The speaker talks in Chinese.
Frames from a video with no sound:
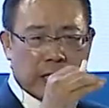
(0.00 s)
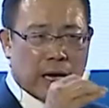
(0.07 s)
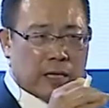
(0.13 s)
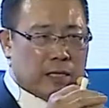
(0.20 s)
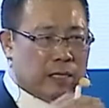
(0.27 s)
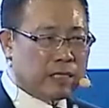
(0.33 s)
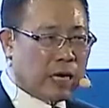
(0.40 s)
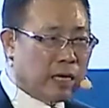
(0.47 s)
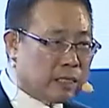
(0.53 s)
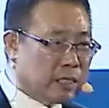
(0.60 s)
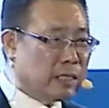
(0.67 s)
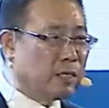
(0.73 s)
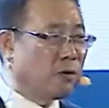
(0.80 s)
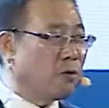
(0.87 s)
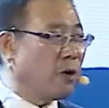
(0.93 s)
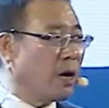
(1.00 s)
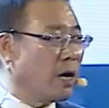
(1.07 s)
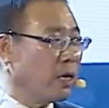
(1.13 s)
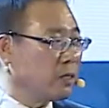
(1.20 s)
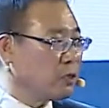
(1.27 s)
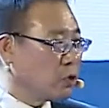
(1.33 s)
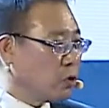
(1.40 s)
代的奖金的
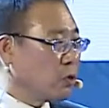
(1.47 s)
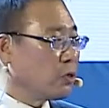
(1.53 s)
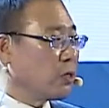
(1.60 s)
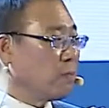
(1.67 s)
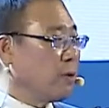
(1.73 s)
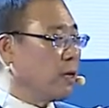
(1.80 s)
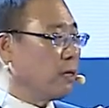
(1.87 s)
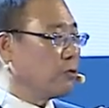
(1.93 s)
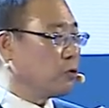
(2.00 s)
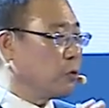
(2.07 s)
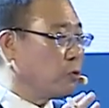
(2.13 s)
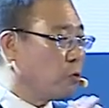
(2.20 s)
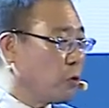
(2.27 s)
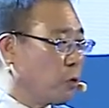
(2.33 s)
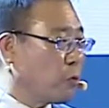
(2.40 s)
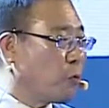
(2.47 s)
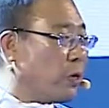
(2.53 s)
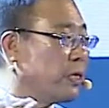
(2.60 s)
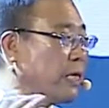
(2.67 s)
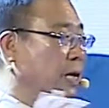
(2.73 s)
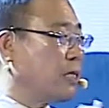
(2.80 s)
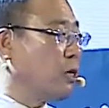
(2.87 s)
话，就有什么就会归
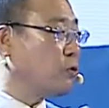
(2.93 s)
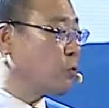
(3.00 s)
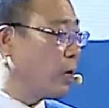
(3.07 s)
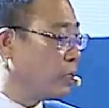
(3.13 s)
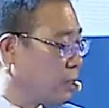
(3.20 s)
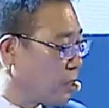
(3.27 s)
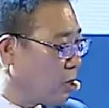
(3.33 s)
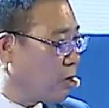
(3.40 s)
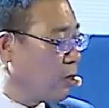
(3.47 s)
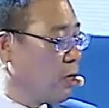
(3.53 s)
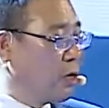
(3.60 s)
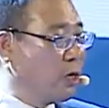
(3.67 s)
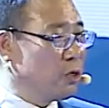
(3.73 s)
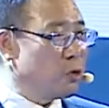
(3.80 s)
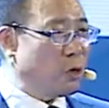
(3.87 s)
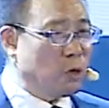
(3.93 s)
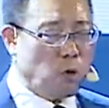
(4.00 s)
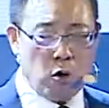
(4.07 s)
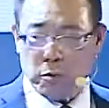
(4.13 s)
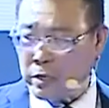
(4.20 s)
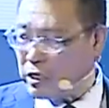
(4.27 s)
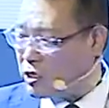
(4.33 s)
纳到传销，所以
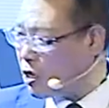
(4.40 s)
公平